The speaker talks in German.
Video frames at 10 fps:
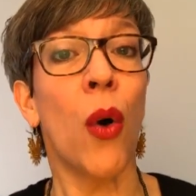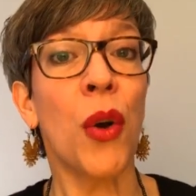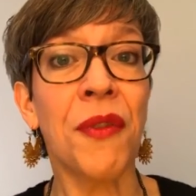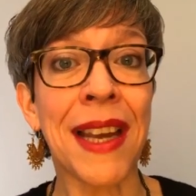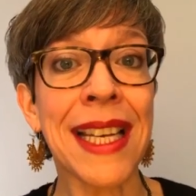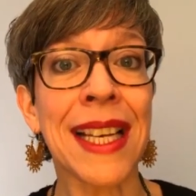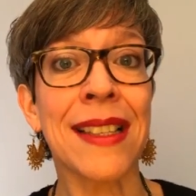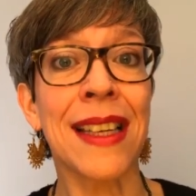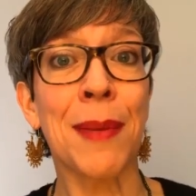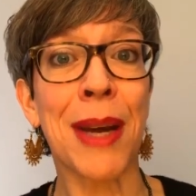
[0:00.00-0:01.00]
Und wenn
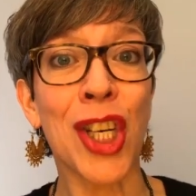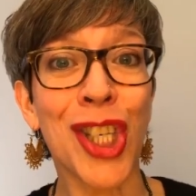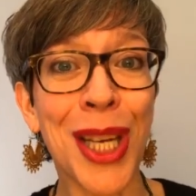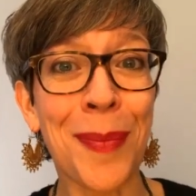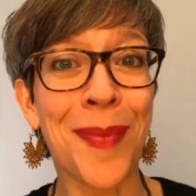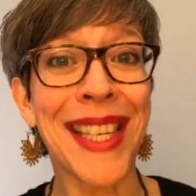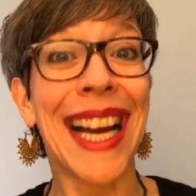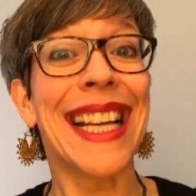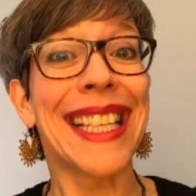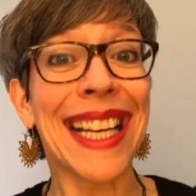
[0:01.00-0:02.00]
das nicht mehr stimmt,
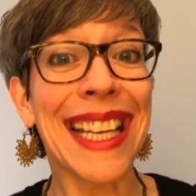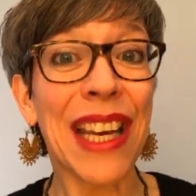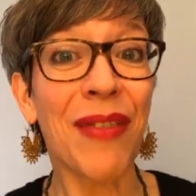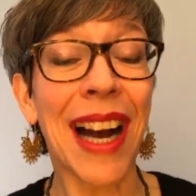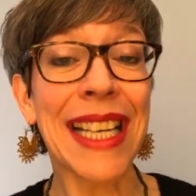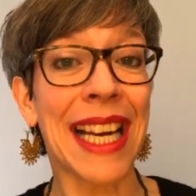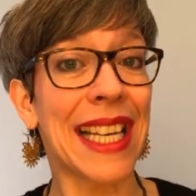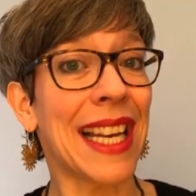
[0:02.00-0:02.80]
dann geh weiter,